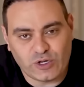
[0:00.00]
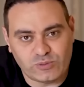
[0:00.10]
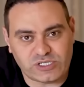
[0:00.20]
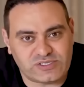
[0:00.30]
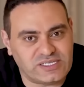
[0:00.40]

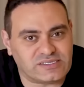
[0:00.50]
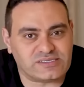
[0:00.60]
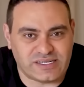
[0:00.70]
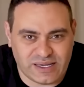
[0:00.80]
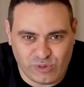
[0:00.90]
ومش عايزين
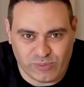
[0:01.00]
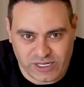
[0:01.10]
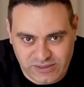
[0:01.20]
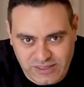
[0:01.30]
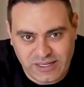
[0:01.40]
اصلا يقابلوا
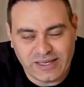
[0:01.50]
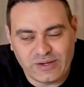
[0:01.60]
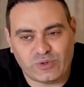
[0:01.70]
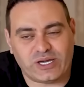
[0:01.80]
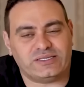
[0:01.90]
بعض
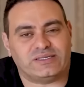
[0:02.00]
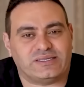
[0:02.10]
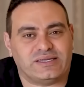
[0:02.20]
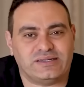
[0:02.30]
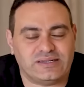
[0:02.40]

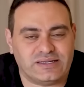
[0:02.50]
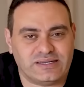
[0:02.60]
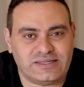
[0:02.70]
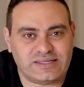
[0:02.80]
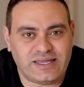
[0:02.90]
وحته ان
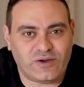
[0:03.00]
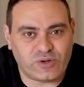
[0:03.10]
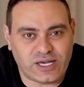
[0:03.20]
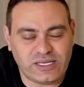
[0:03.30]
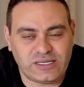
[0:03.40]

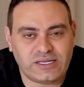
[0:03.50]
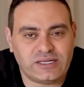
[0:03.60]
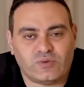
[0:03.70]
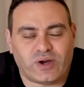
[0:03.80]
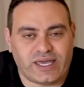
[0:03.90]
نتنياهو جاي
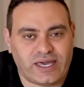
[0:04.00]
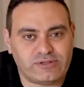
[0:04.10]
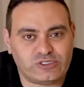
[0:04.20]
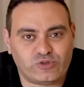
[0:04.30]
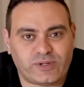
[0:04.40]

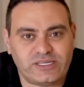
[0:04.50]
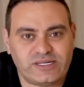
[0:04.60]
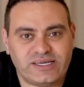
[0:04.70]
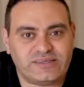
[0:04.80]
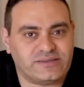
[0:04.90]
وهيقابل جو
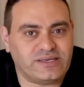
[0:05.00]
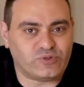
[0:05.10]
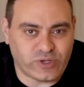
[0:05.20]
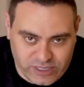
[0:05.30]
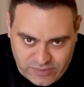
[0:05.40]
بايدن هي تقضيه
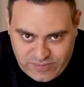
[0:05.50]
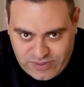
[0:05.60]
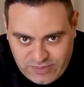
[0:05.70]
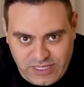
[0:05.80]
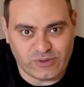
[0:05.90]
واجب
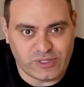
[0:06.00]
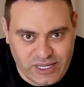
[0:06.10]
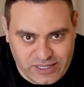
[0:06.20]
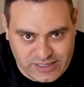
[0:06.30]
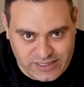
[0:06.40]
من الاول
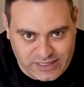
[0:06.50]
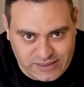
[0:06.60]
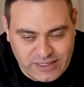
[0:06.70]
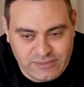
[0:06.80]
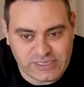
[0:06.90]
للاخر يعني
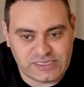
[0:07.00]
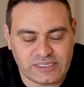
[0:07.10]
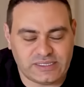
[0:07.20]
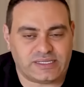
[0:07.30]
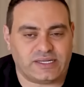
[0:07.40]

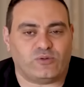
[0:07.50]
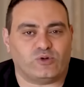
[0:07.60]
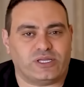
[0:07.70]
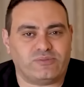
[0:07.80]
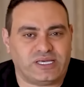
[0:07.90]
بس نتنياهو
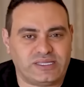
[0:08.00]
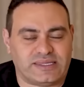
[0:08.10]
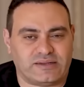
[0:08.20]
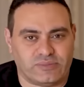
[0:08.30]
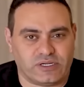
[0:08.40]
مهتم
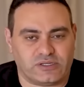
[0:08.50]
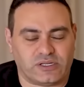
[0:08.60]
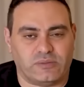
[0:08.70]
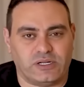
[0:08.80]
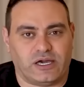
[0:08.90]
جدا
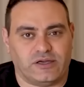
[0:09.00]
بخطاب اللي